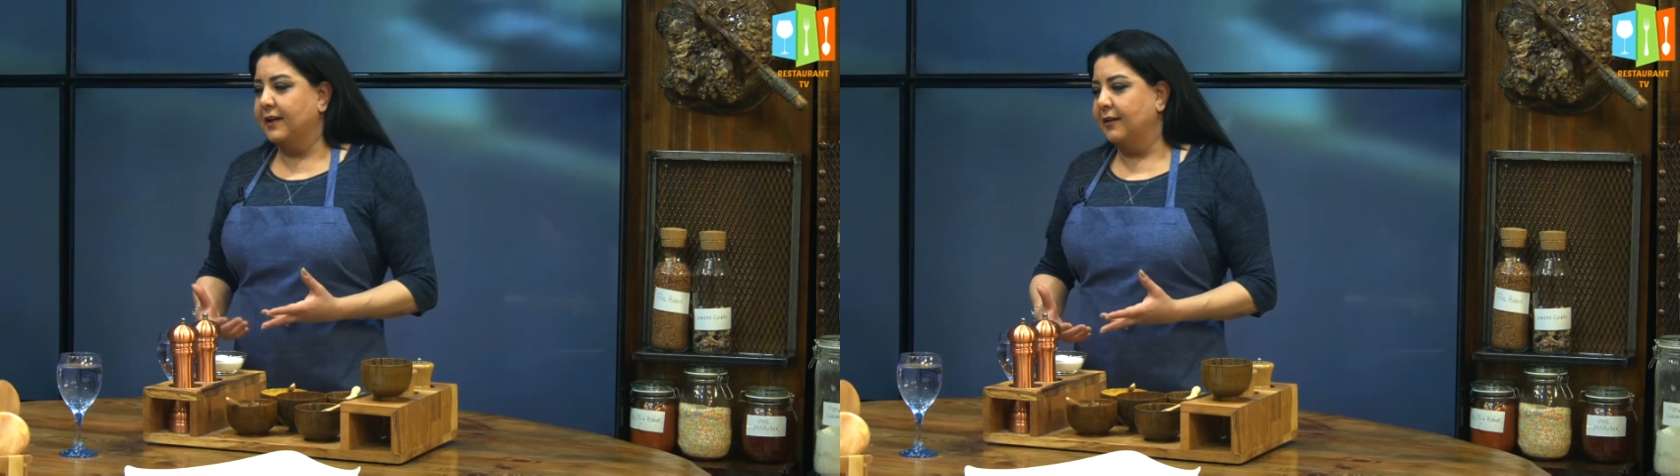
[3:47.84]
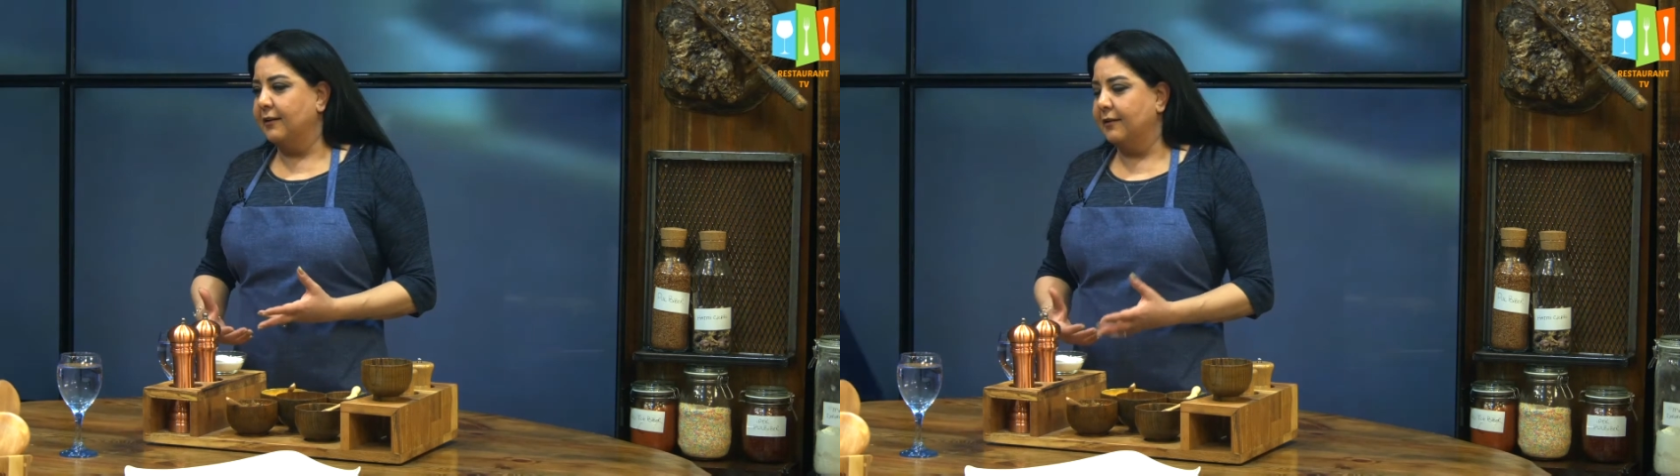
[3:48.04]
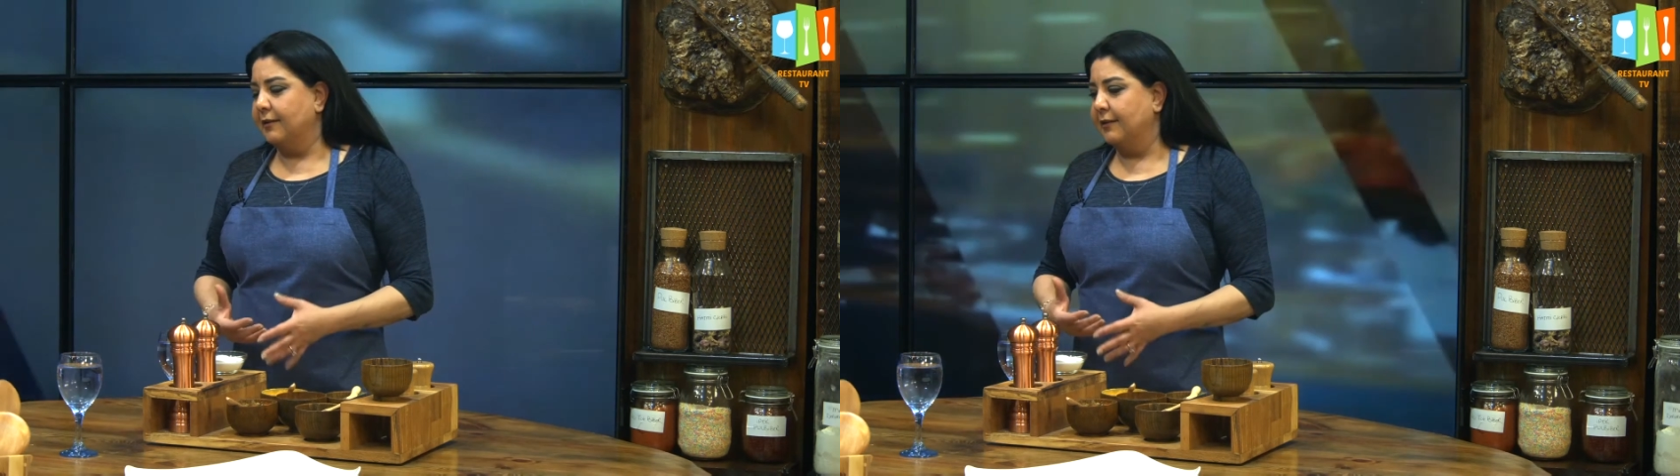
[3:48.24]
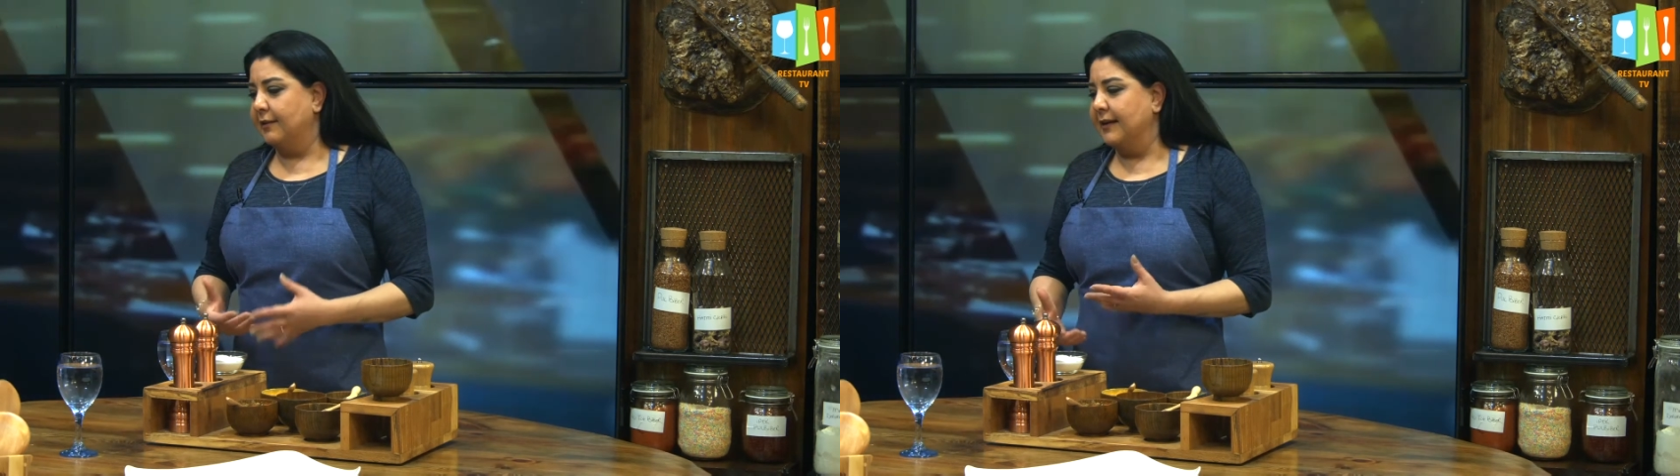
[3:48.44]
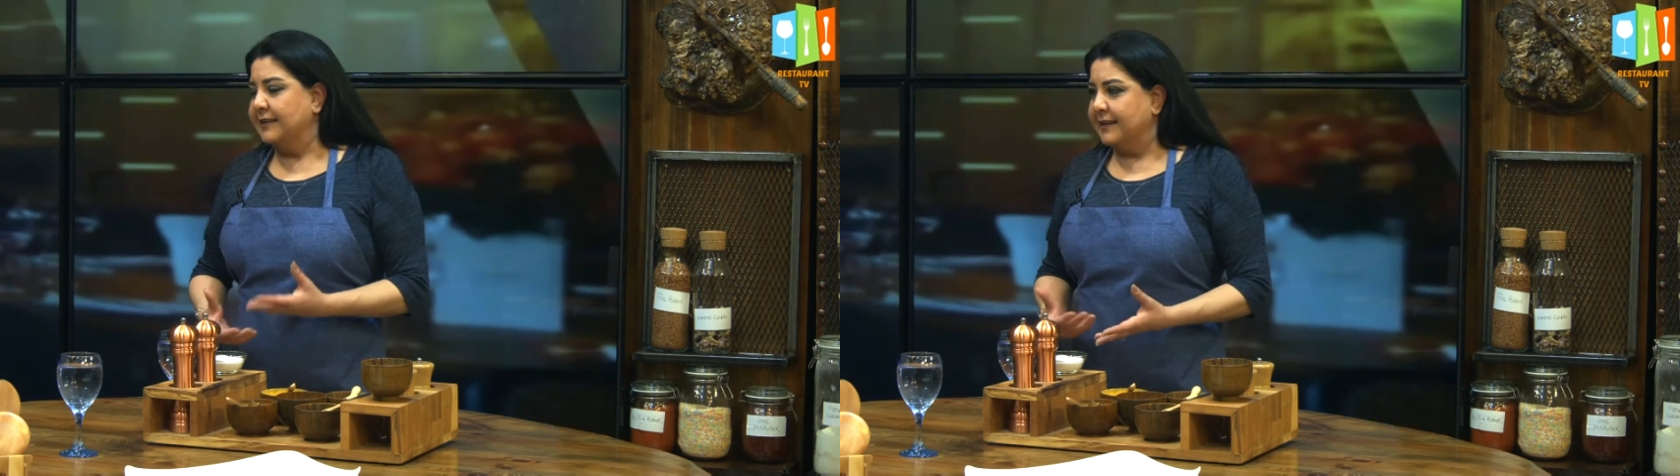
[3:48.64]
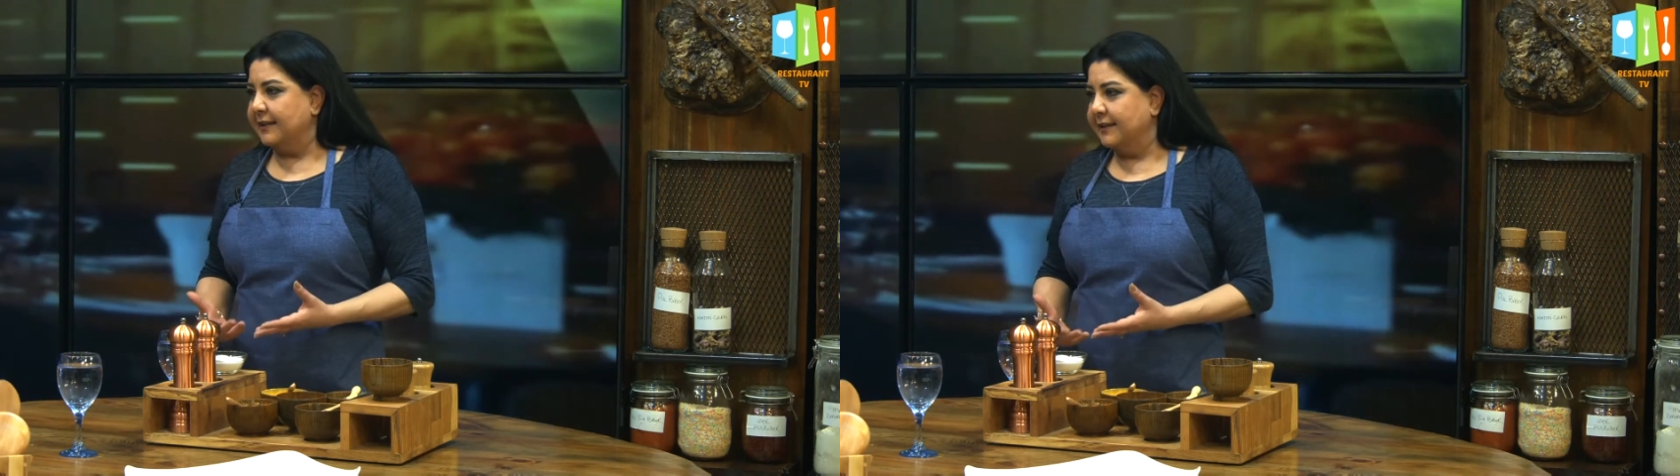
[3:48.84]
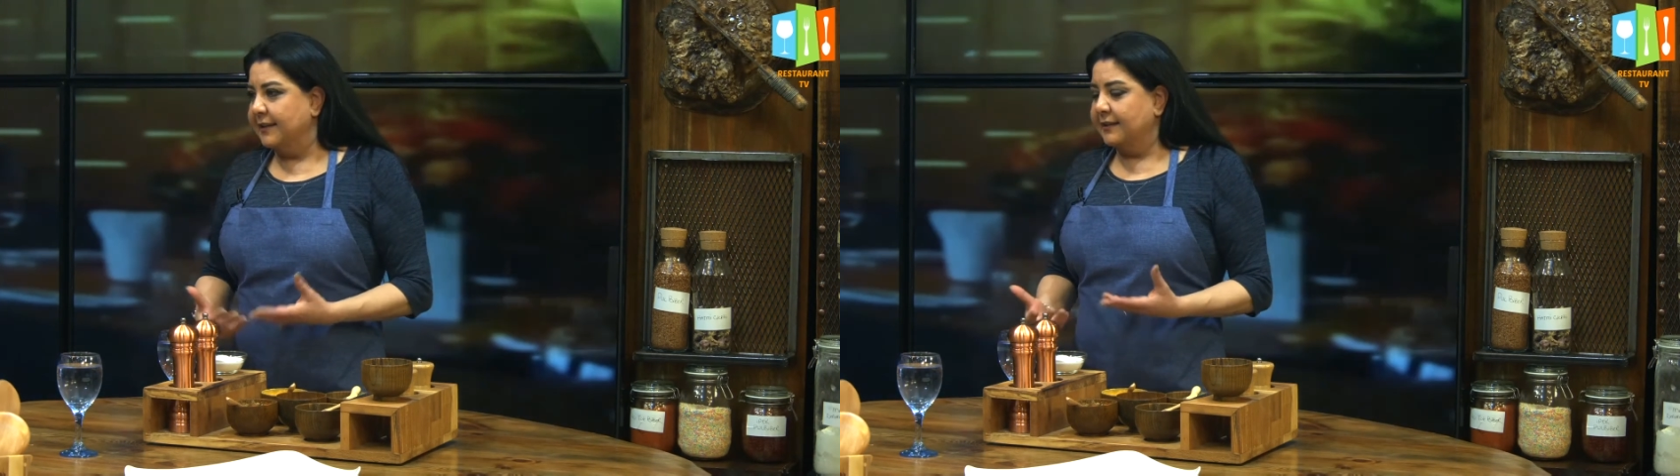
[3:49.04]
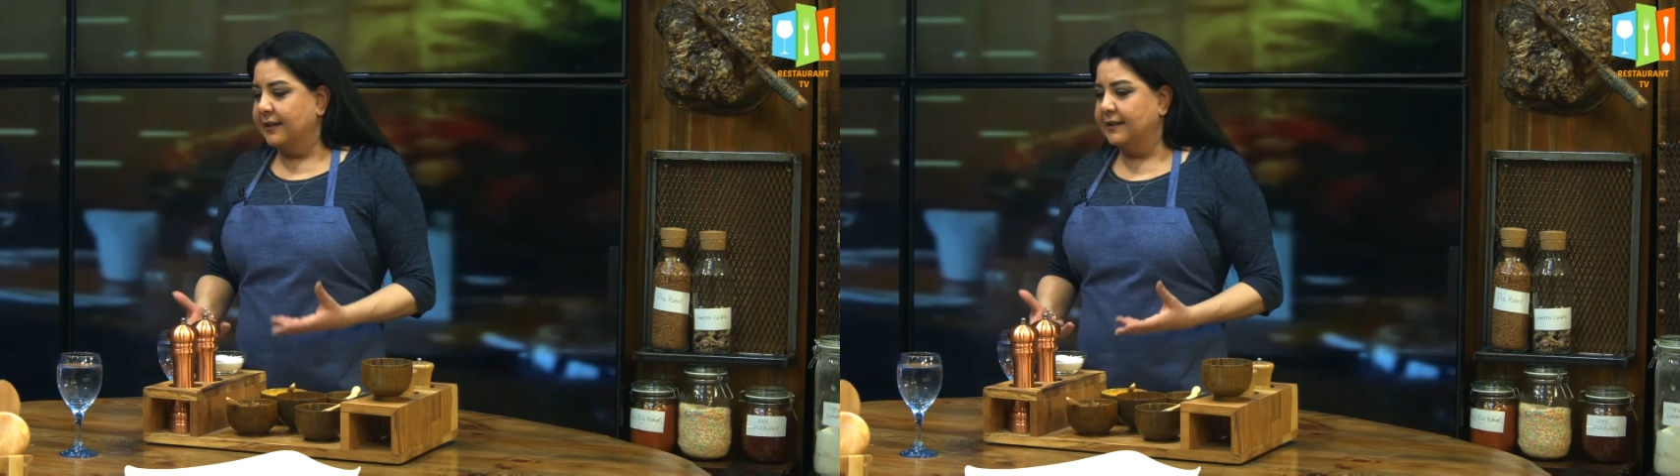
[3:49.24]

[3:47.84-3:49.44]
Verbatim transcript: e, lezzetleri de